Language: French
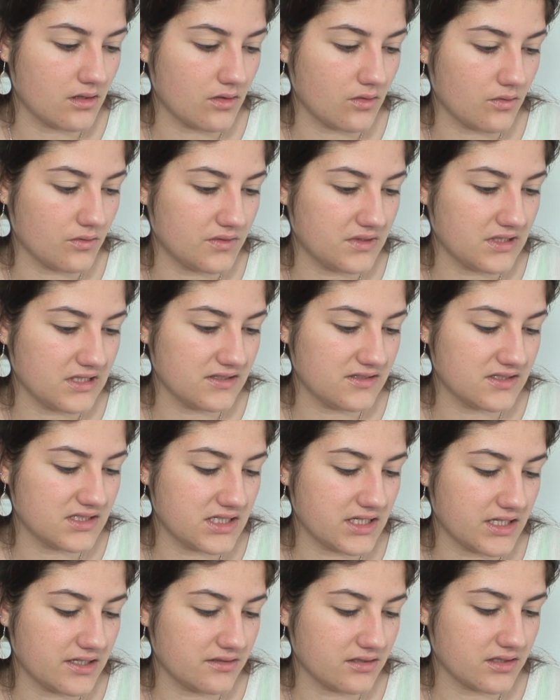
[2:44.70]
en teinte
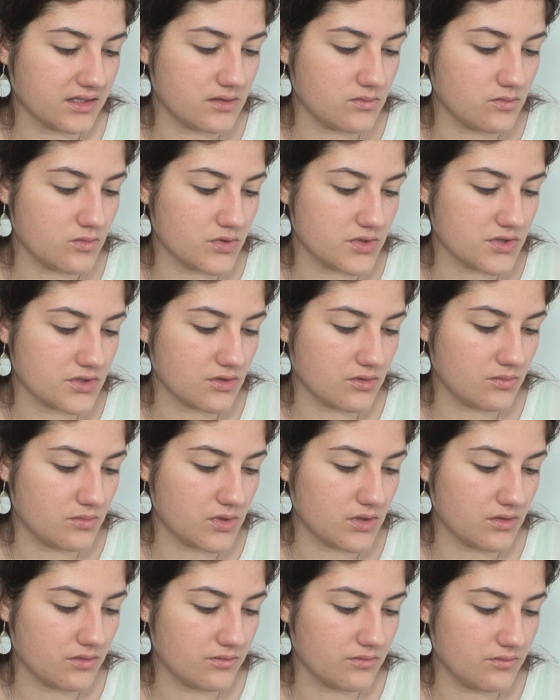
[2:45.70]
4 il me
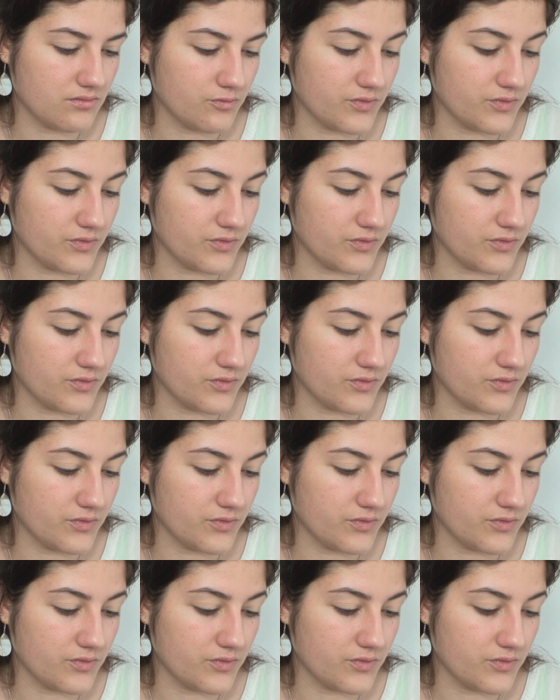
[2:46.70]
semble